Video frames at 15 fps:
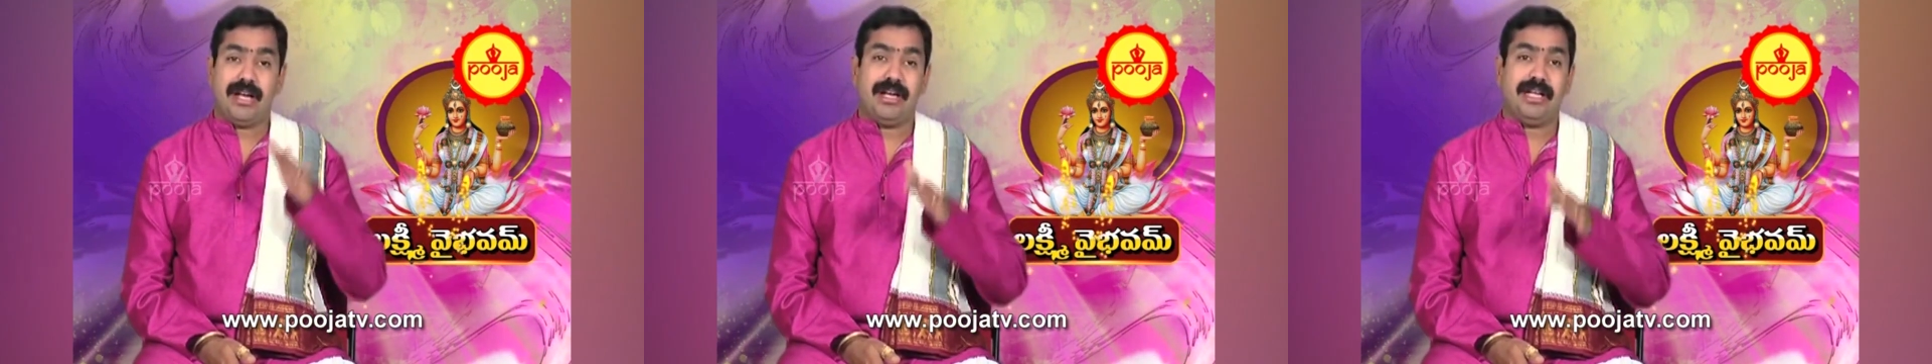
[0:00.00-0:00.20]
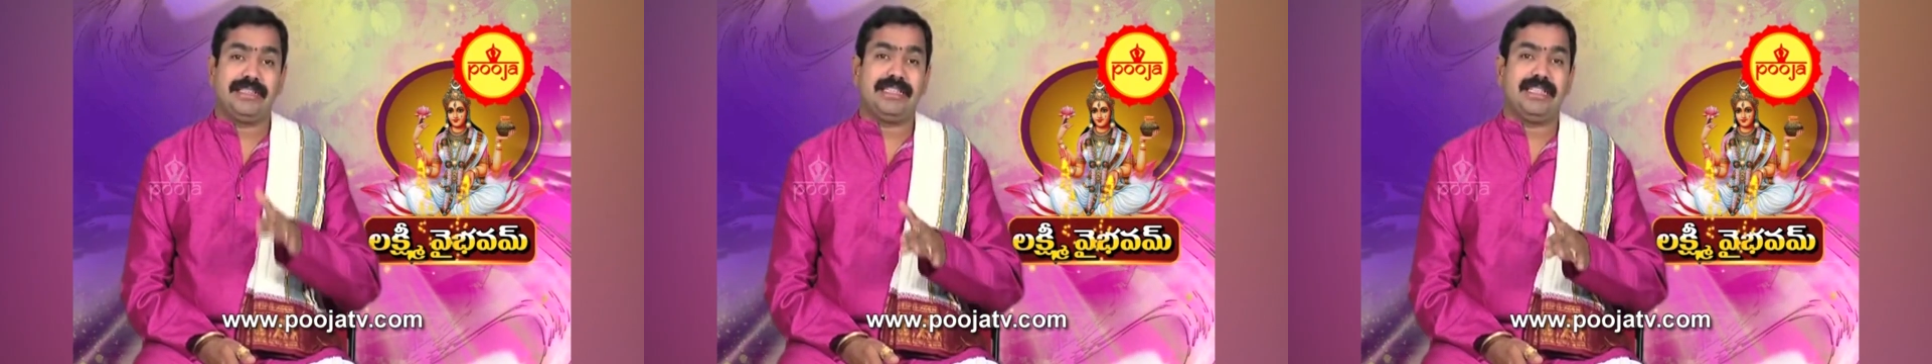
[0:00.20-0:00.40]

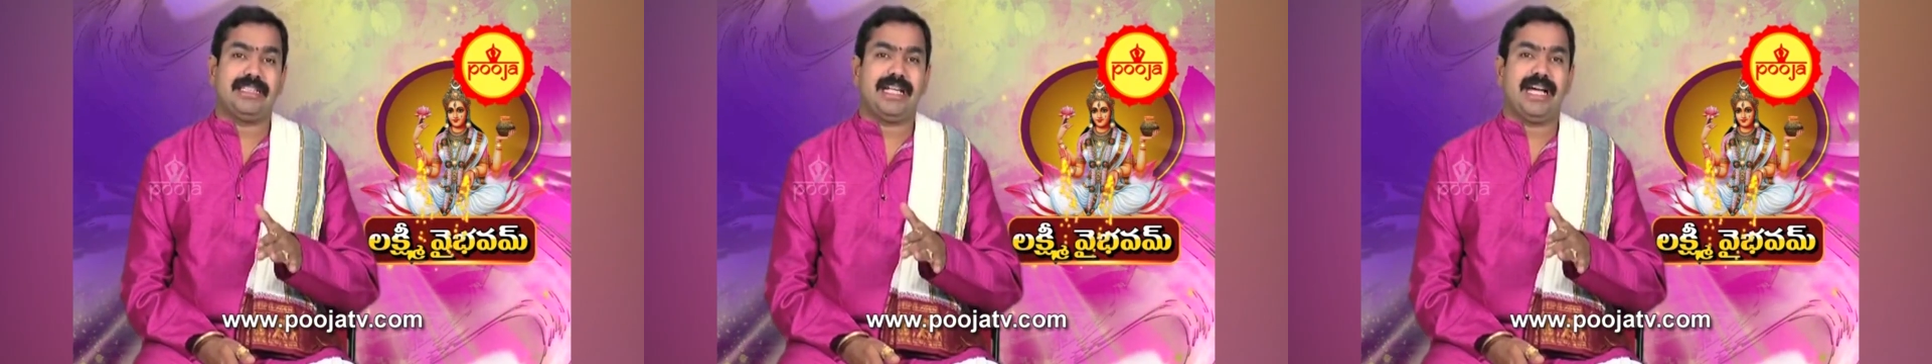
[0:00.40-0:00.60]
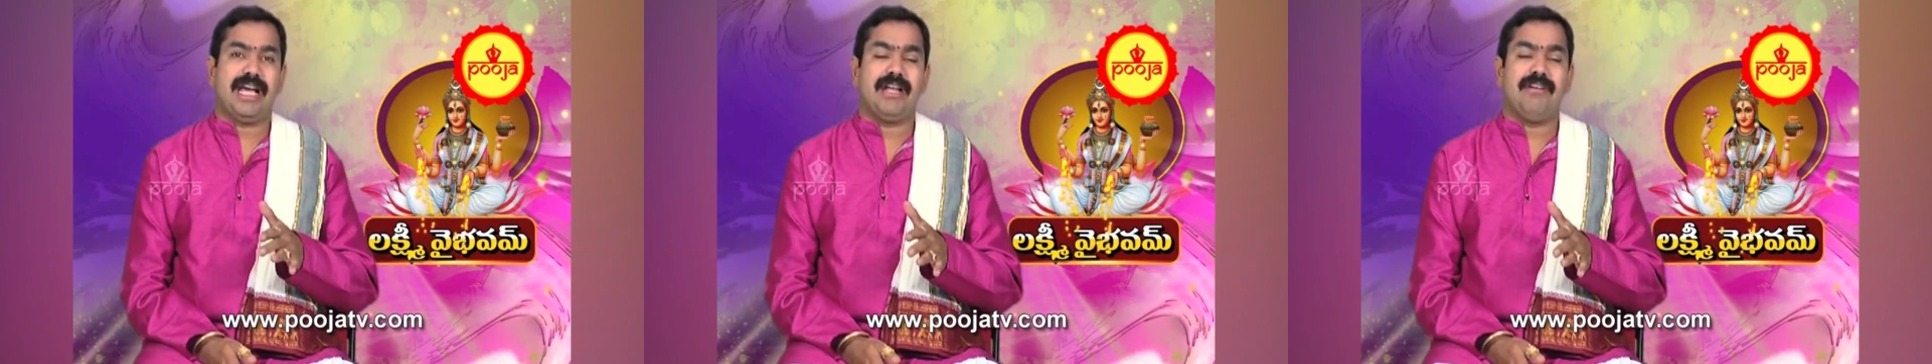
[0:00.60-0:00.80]
ఆరు
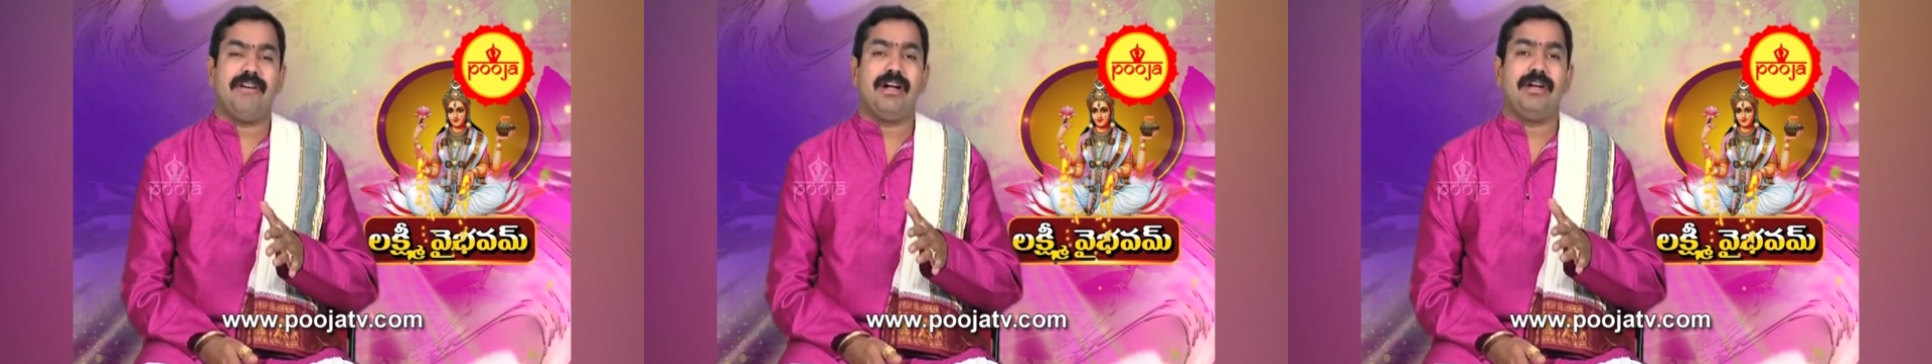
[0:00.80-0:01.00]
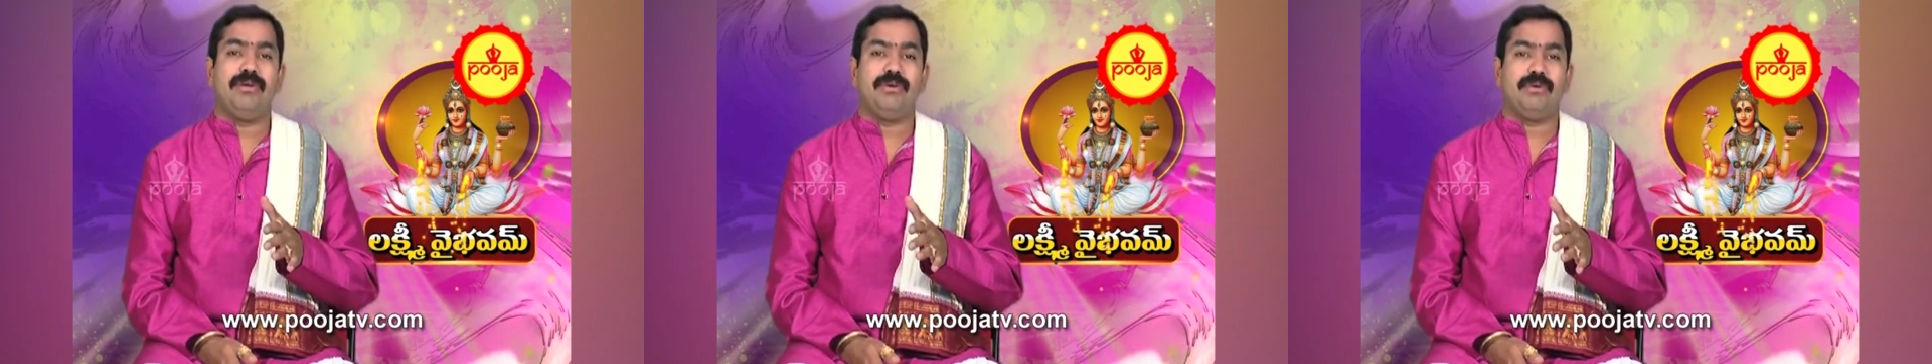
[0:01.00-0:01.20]
నక్షత్రాల
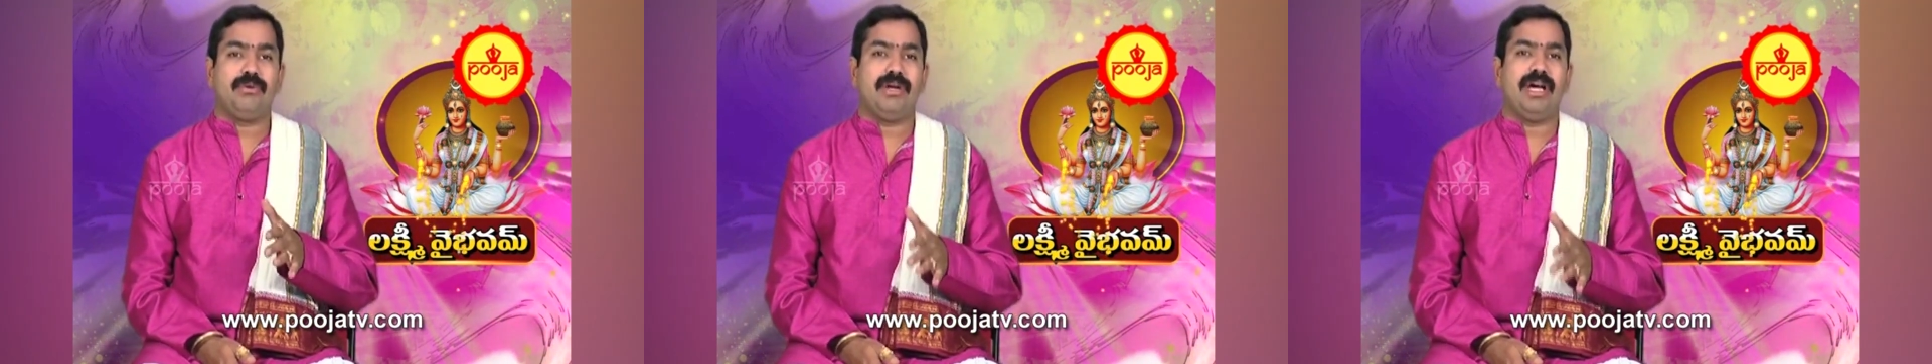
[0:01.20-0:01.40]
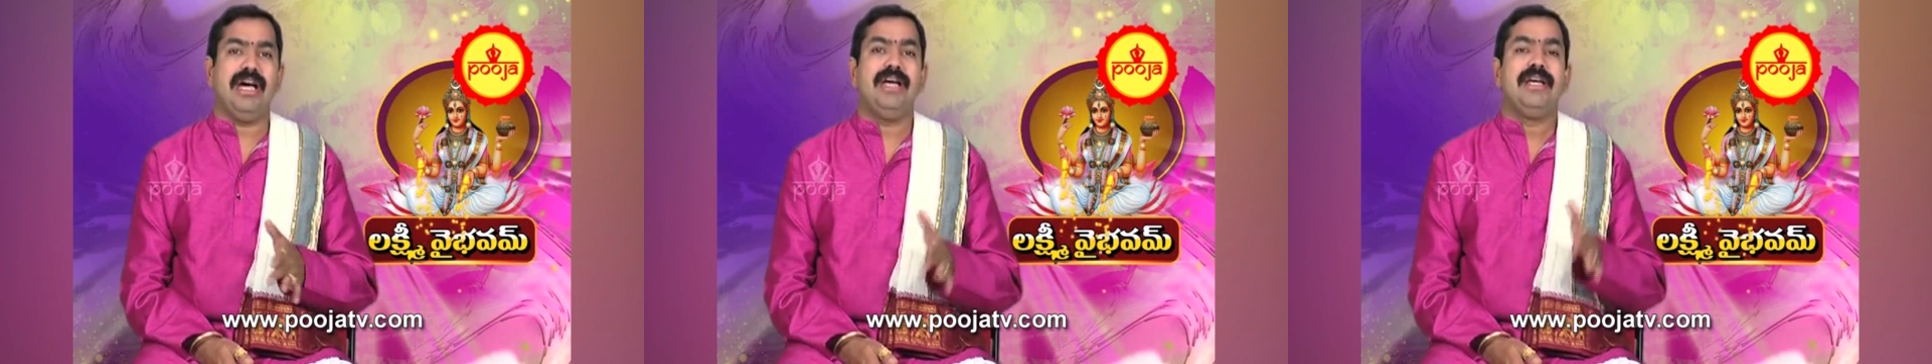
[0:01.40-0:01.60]
వాళ్ళు
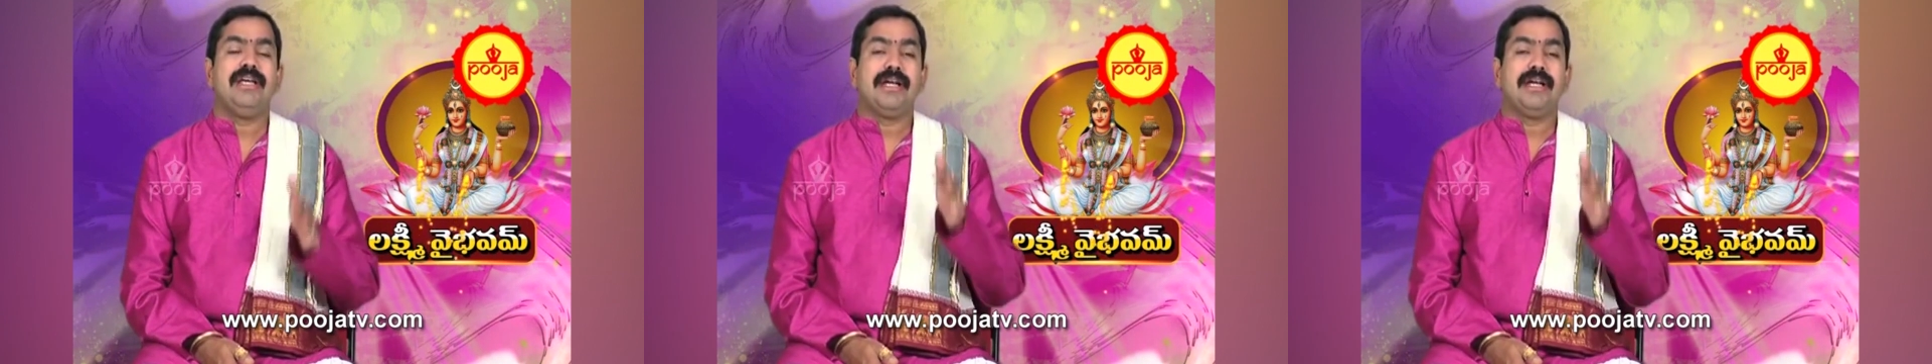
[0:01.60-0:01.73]
కూడా